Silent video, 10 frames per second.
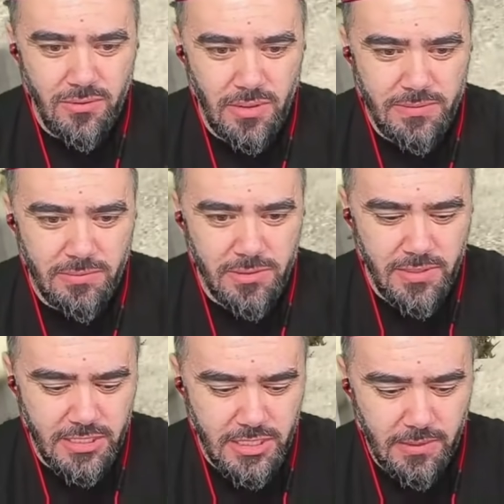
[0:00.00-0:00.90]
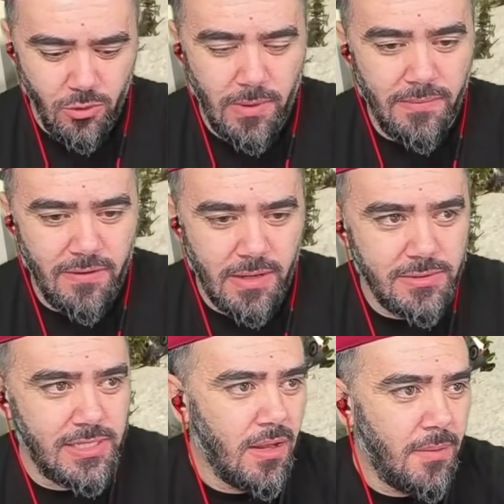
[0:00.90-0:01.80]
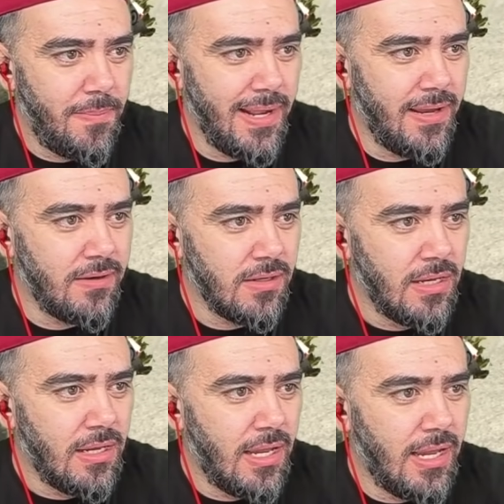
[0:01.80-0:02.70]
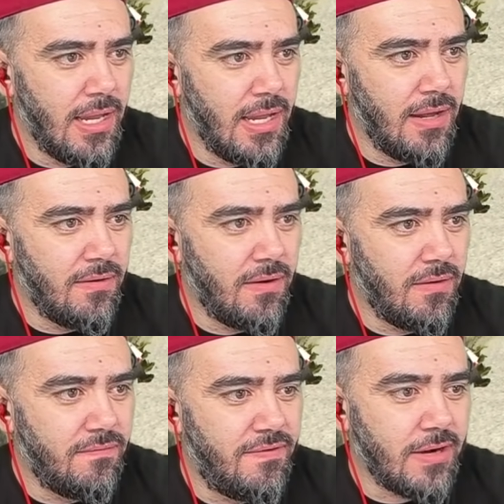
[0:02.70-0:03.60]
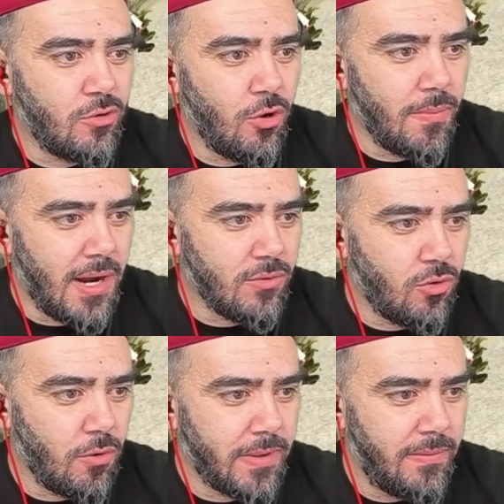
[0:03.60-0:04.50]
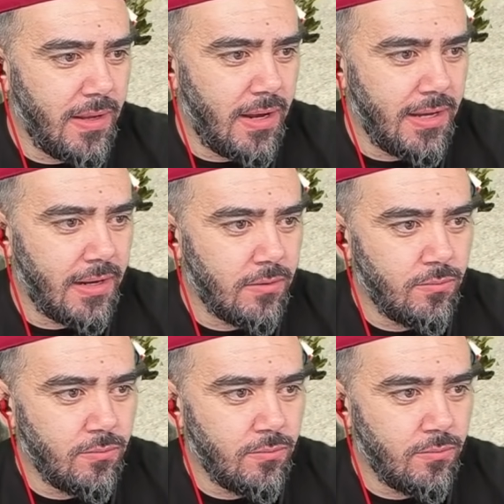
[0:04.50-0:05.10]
Elbisemizi değiştirelim. Dur ne var bizde? Player. Ee, wardrobe gardrop gibi. Aynen.